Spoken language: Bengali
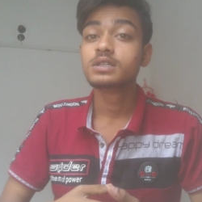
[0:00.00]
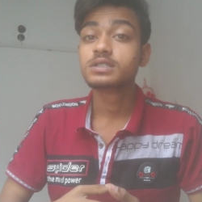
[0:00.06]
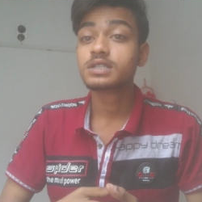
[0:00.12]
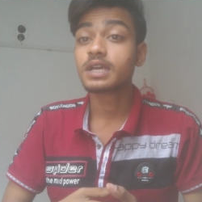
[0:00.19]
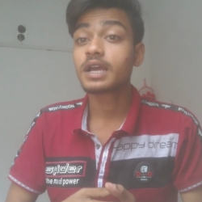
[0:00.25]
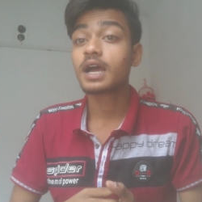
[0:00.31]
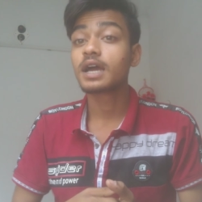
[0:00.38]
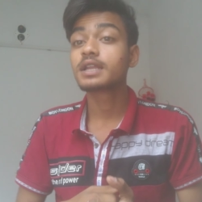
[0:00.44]

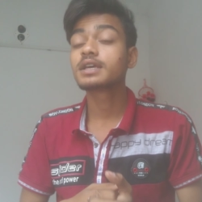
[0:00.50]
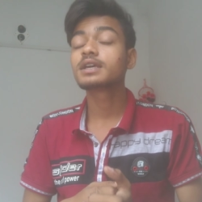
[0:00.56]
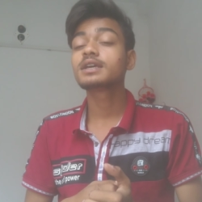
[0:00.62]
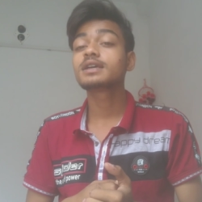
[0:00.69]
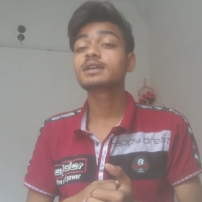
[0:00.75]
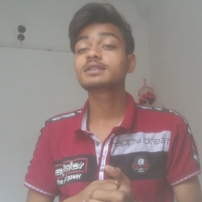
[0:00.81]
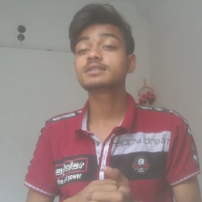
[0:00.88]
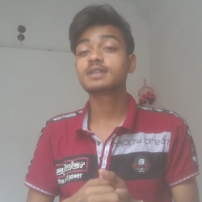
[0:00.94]
সেখানে
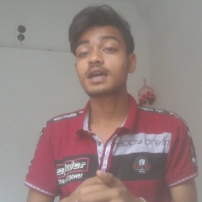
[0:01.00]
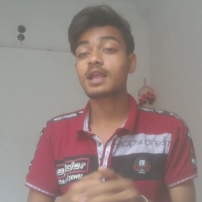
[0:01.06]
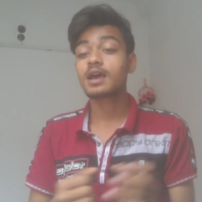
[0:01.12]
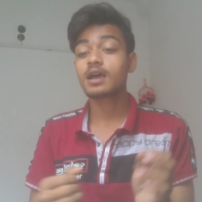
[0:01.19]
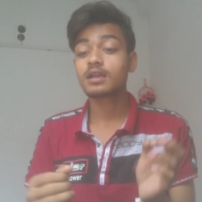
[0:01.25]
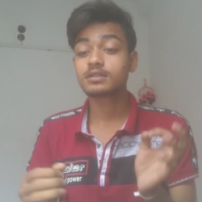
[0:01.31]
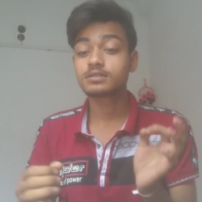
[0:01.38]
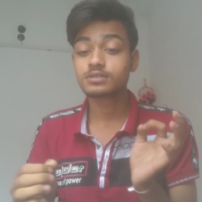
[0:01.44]

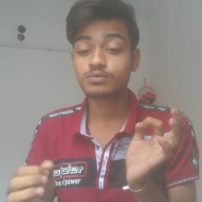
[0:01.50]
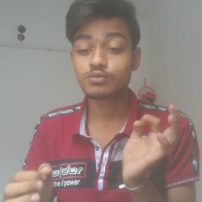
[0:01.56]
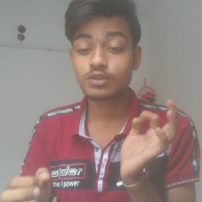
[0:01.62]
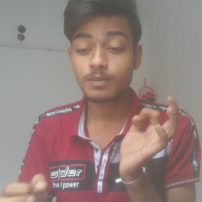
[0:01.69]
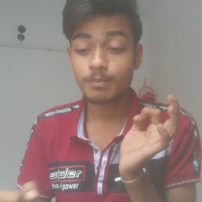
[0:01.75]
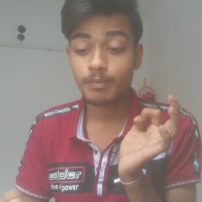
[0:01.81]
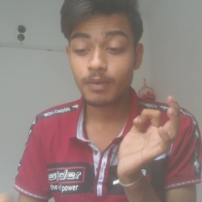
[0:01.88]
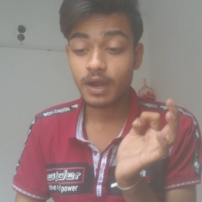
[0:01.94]
যারা
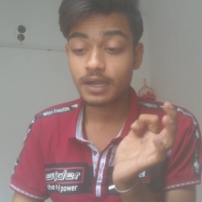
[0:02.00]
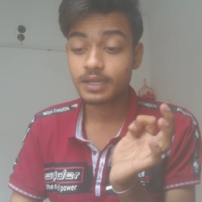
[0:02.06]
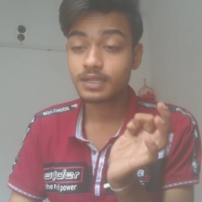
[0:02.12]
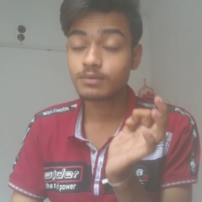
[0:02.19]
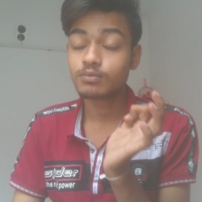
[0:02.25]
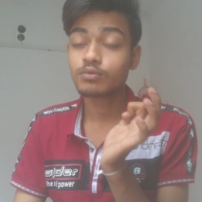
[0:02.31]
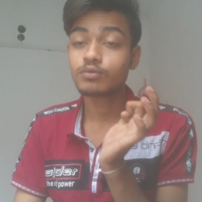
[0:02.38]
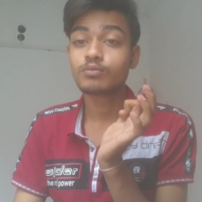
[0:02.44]
জীবনে
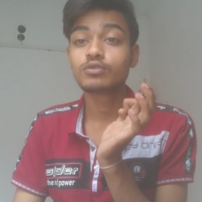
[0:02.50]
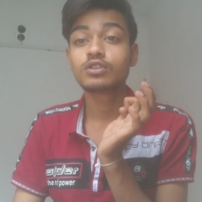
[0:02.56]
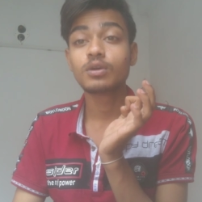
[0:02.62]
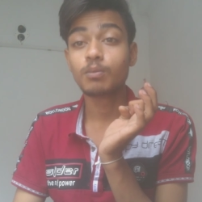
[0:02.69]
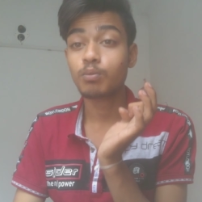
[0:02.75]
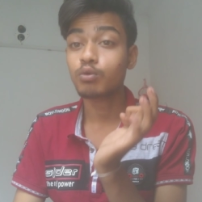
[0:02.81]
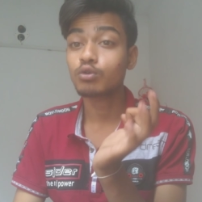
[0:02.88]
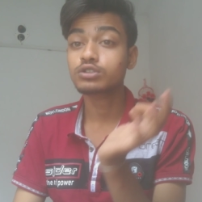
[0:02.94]
পার্টি ভ্রমণতে
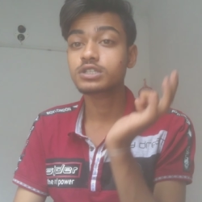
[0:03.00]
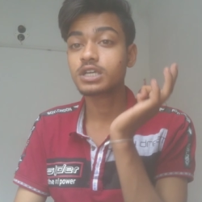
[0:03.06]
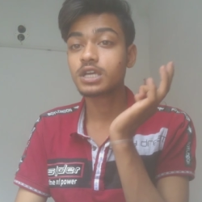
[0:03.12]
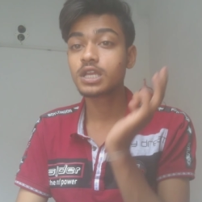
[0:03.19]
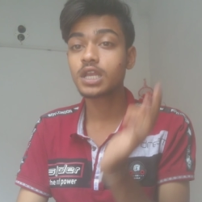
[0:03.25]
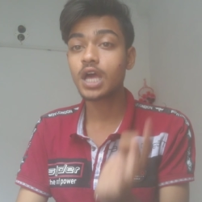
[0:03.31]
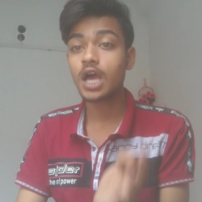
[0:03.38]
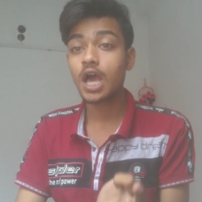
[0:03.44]

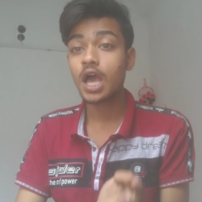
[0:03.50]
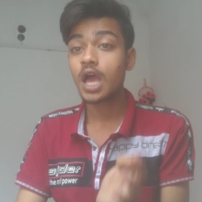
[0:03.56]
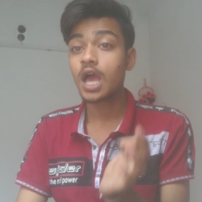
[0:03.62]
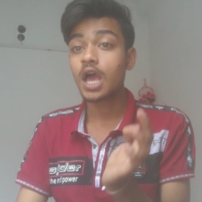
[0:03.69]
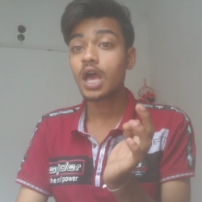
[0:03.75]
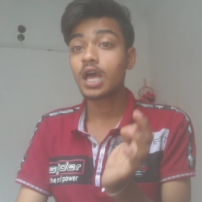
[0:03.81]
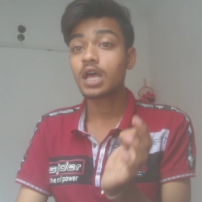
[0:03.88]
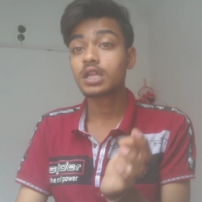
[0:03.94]
বোঝেই না
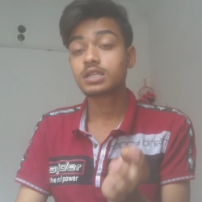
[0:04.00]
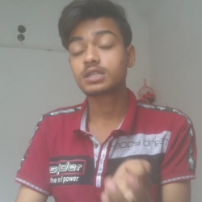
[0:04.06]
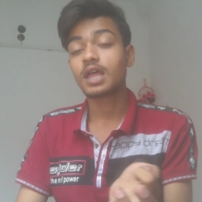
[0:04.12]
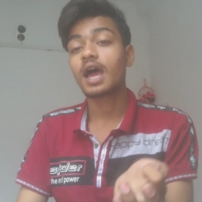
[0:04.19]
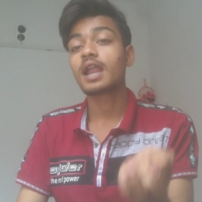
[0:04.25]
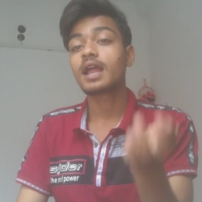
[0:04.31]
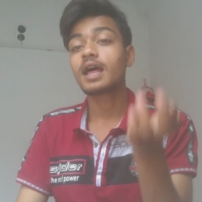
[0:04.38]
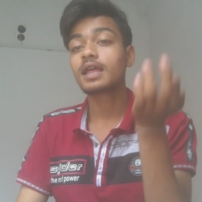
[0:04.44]

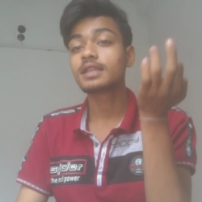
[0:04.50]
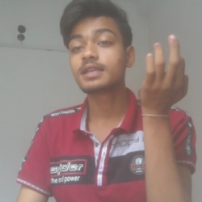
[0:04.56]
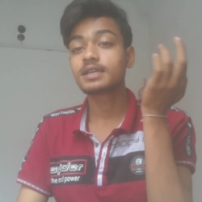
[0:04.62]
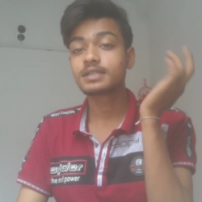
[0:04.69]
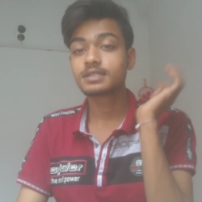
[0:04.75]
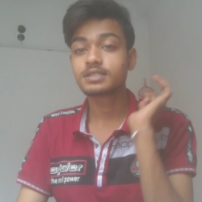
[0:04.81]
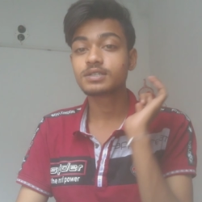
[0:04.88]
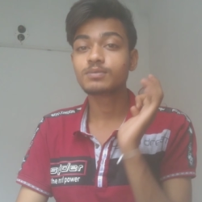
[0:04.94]
তারা
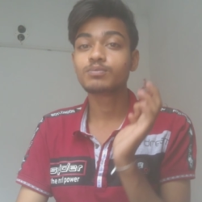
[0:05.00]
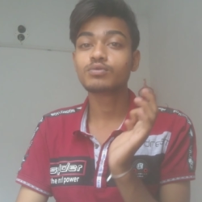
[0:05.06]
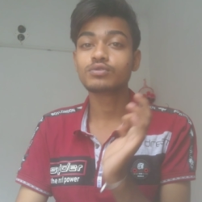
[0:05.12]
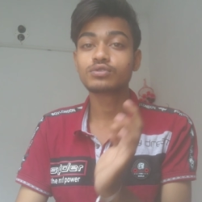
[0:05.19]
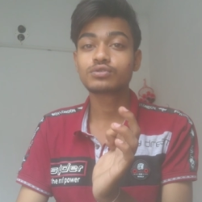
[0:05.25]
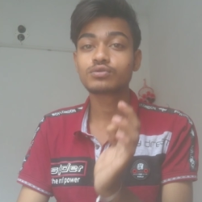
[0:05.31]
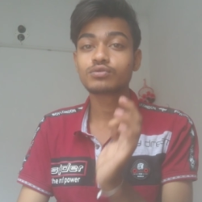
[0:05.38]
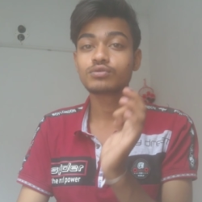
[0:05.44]
দেখছি
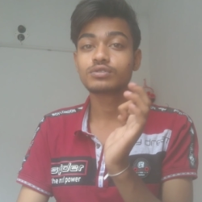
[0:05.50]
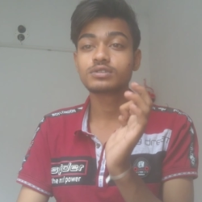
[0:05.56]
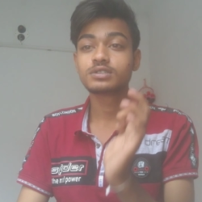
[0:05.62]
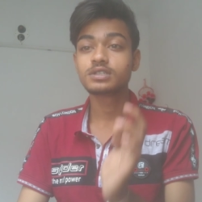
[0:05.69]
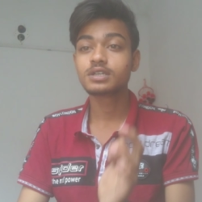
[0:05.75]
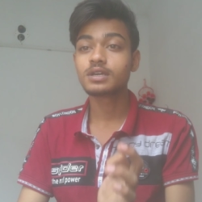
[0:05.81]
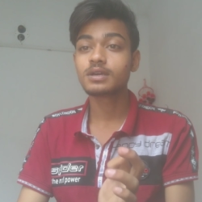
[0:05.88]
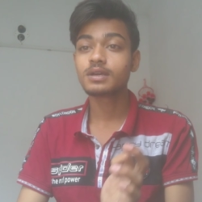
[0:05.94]
পোস্ট
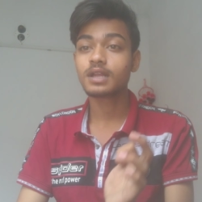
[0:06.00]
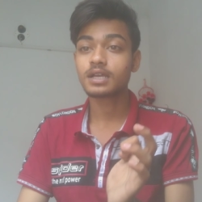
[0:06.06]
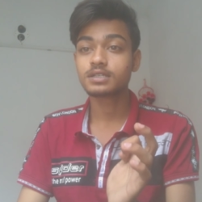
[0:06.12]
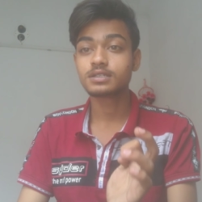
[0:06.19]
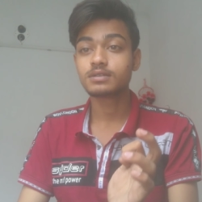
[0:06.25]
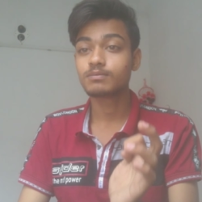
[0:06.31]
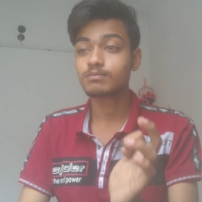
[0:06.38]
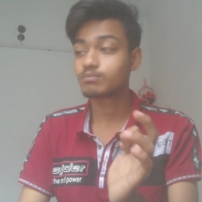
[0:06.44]
করছে
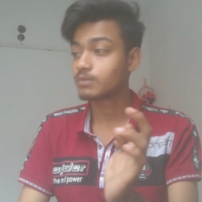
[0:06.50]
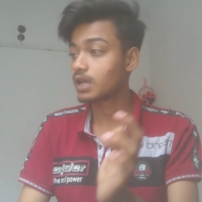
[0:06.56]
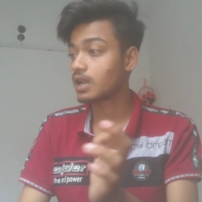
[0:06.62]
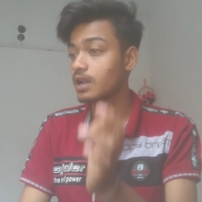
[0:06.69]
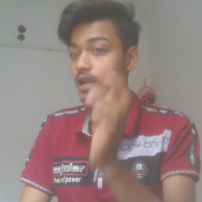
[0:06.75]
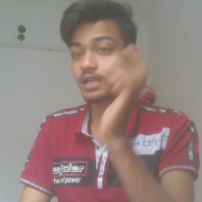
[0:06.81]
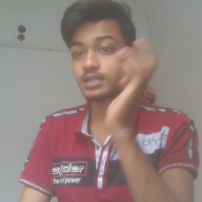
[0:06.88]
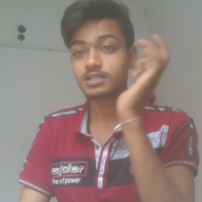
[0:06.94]
রাজনীতি
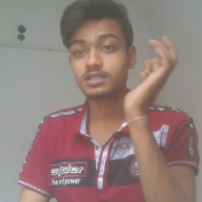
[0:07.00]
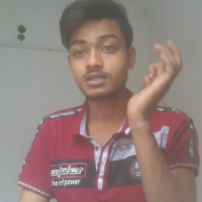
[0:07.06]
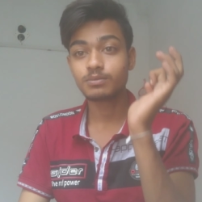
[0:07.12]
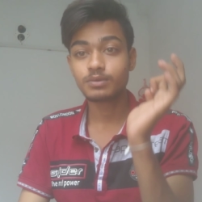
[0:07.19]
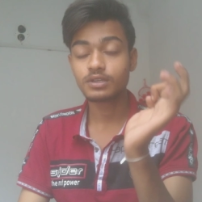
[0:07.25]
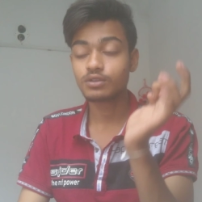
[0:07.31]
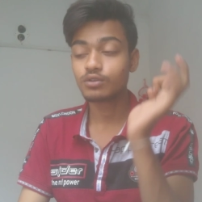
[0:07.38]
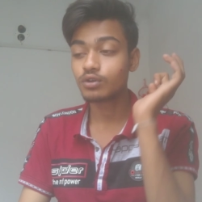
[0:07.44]
তারা
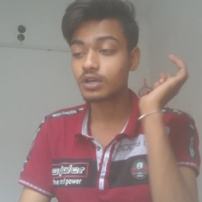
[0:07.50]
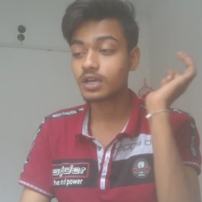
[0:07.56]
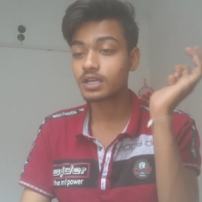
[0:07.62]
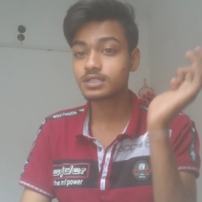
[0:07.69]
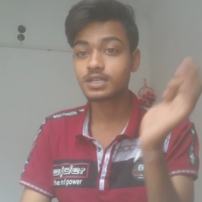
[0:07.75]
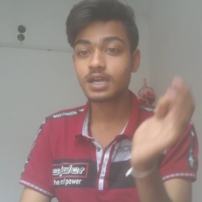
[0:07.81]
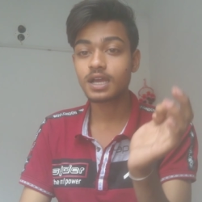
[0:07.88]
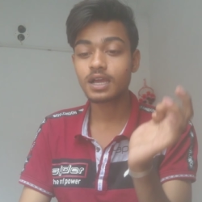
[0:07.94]
রাজনীতিবিদ হয়ে
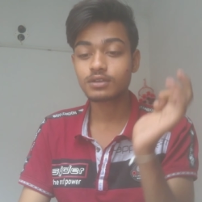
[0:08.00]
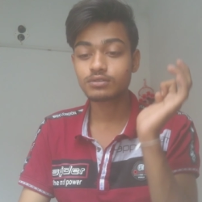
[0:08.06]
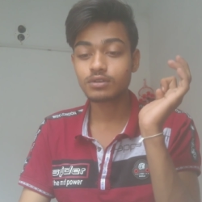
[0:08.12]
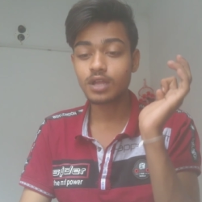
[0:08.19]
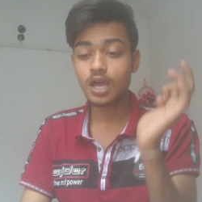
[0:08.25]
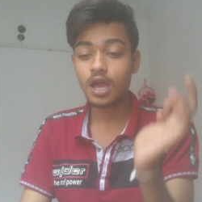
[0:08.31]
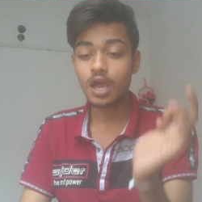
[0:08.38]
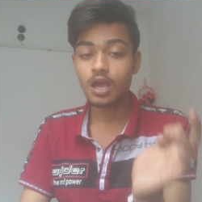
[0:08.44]
গেছে এক
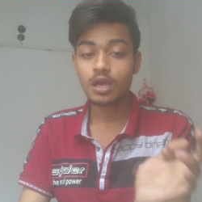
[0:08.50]
একজনা